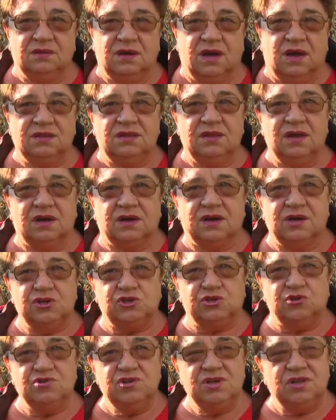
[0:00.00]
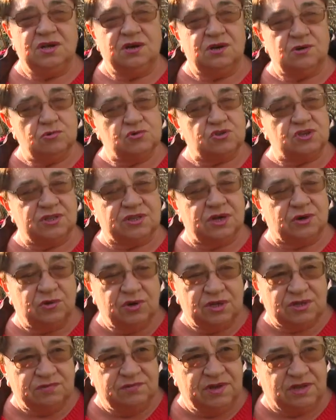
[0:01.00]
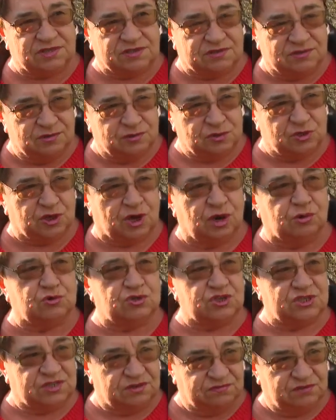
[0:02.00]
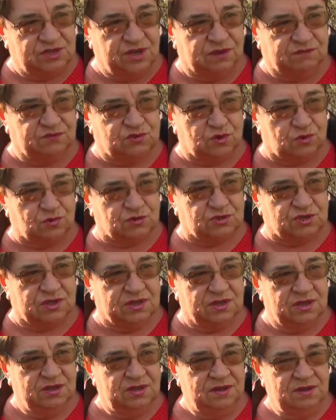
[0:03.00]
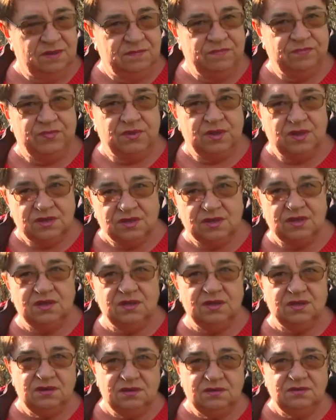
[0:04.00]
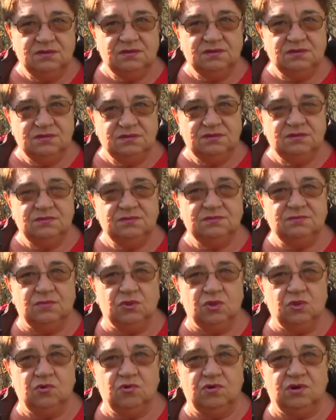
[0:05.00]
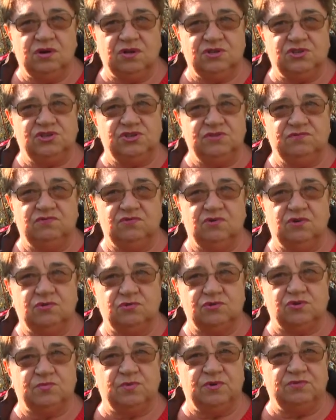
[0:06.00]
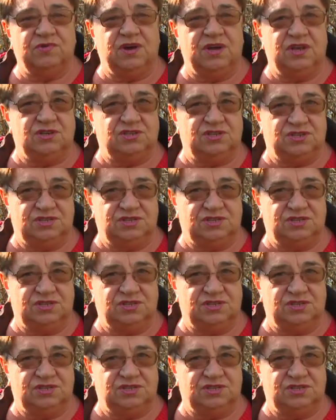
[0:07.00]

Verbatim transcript: однако еще не нагружен такой ответственностью, как уже совсем взрослый. И ты много чего успеваешь